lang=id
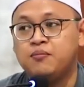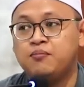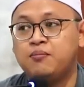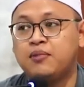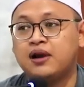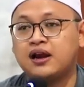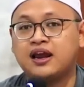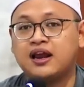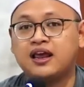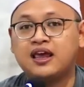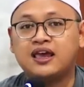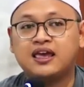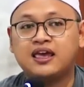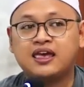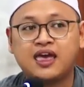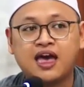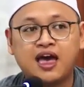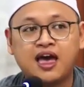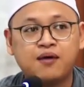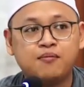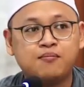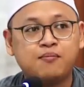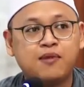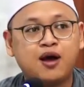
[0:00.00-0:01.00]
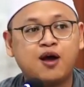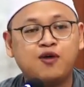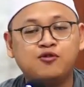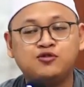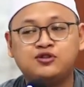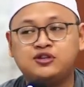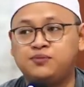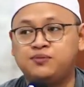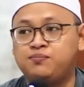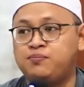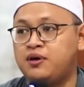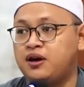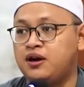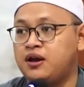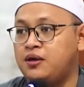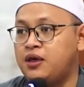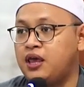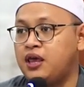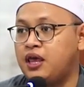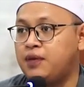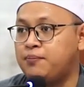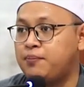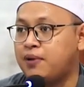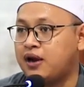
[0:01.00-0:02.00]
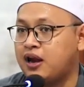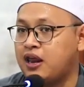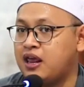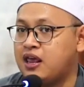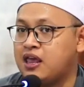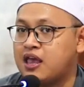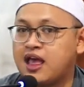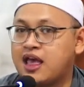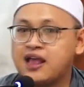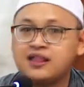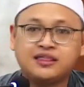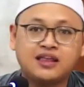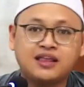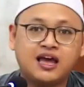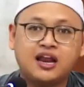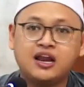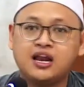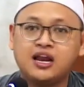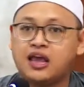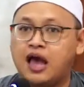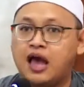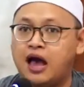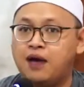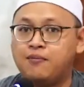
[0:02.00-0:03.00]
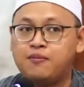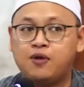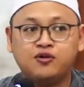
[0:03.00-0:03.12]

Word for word: mereka mau diberi peringatan nggak